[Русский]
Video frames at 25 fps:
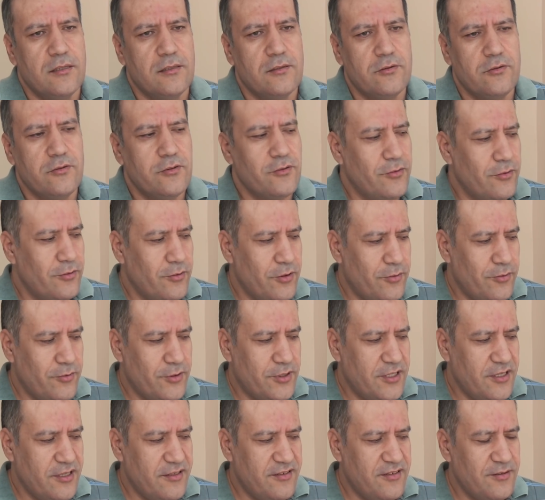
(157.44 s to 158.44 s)
Ну,
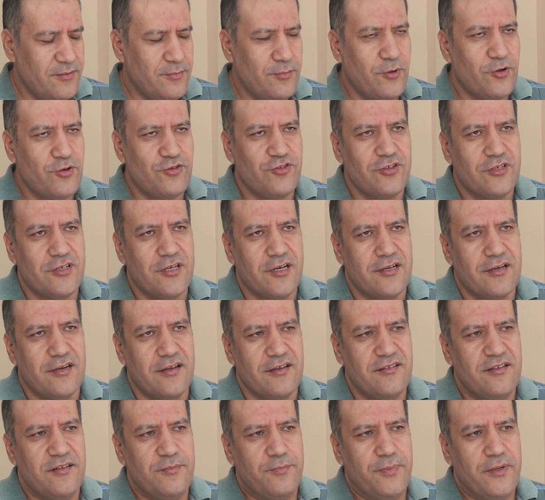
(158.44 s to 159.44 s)
вот этим можно как
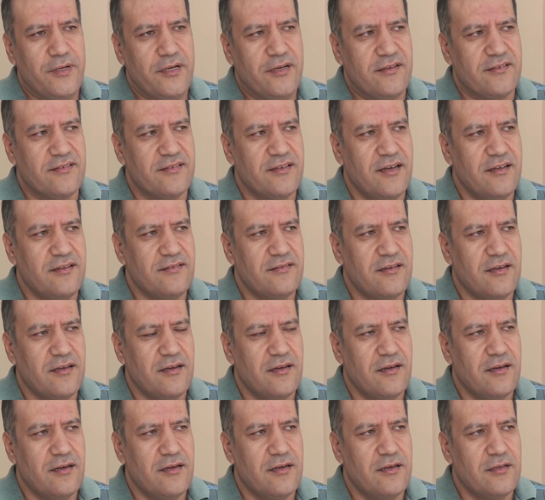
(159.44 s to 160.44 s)
раз и показать
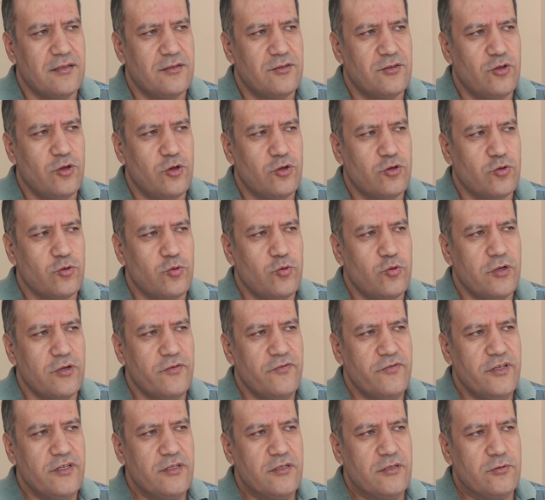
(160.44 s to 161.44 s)
э, тот
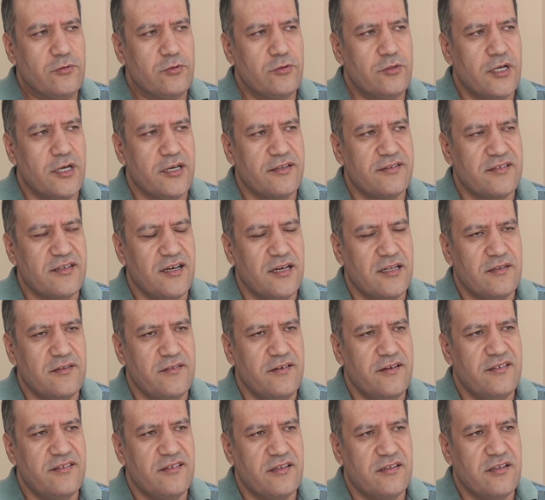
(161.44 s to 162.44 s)
уровень, куда
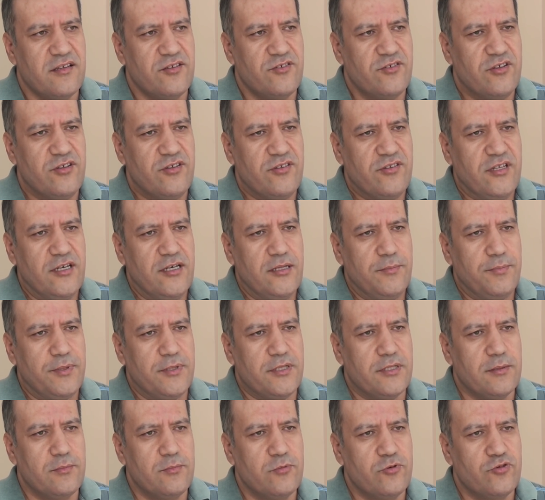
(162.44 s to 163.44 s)
скатывается Таджикистан,
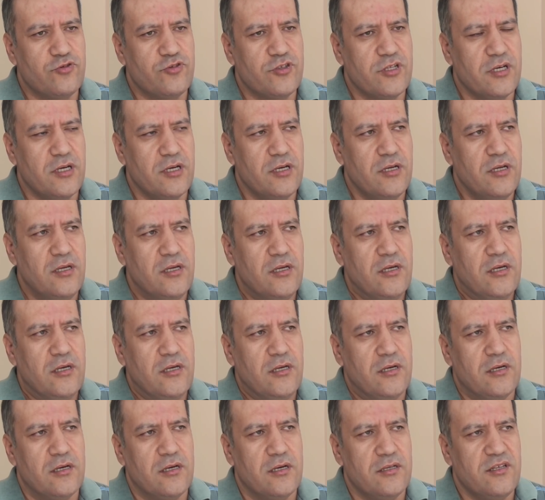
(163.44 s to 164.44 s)
потому что
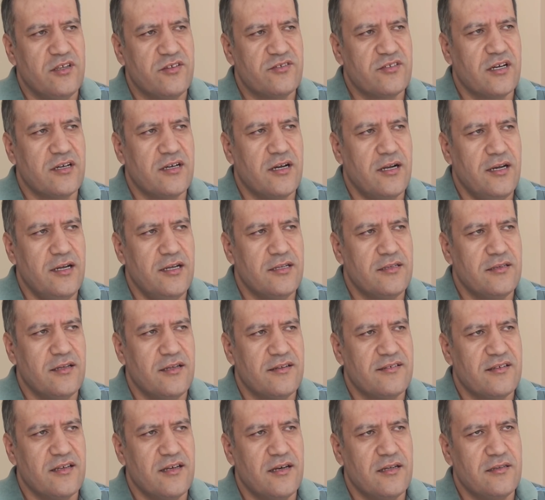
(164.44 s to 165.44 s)
Несколько лет
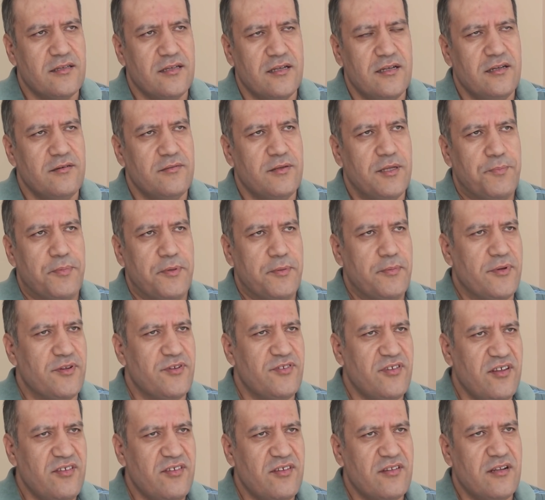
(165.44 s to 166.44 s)
назад, или, например,
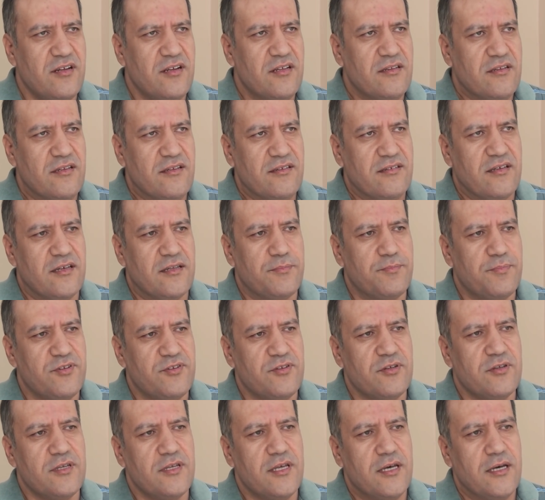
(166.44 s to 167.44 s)
10 лет назад,
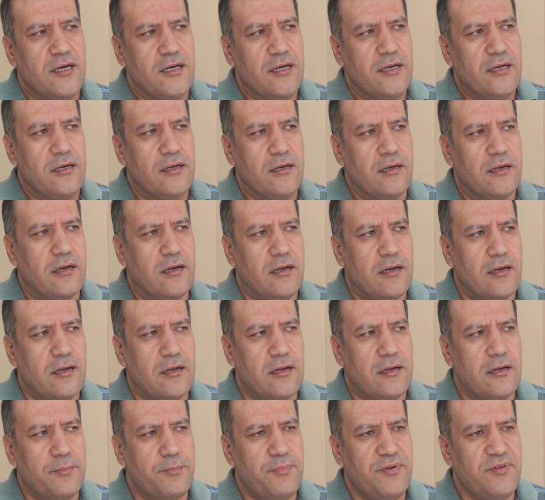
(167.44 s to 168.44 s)
я
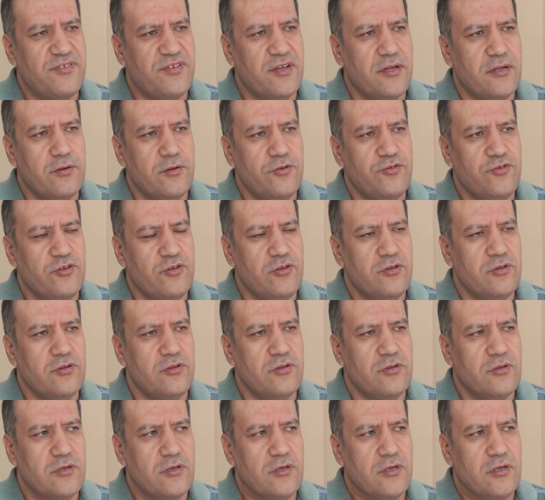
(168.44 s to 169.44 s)
а, писал
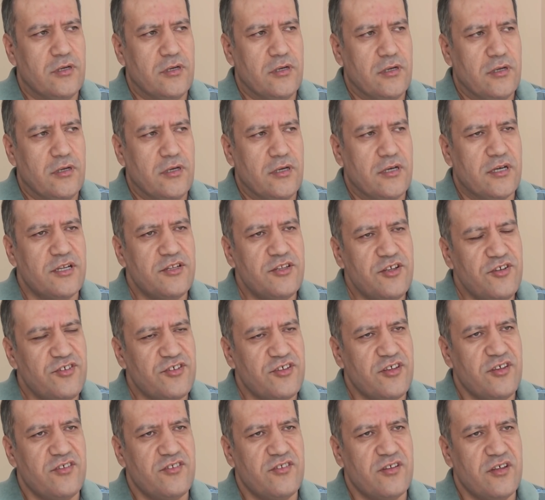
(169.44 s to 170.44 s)
очень э,
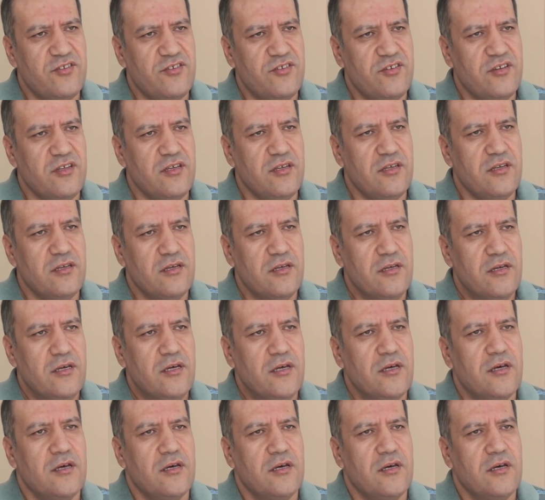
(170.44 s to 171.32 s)
критические статьи,